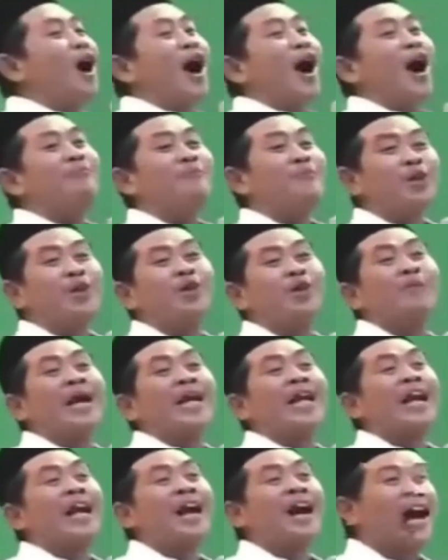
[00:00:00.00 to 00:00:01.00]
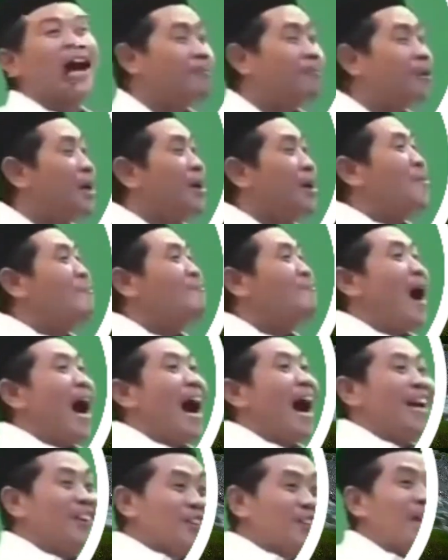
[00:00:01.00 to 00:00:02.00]
minuman lengkap
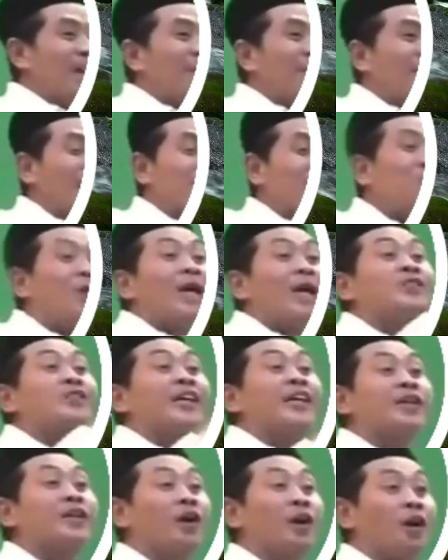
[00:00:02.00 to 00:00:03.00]
baru dapat dua sendok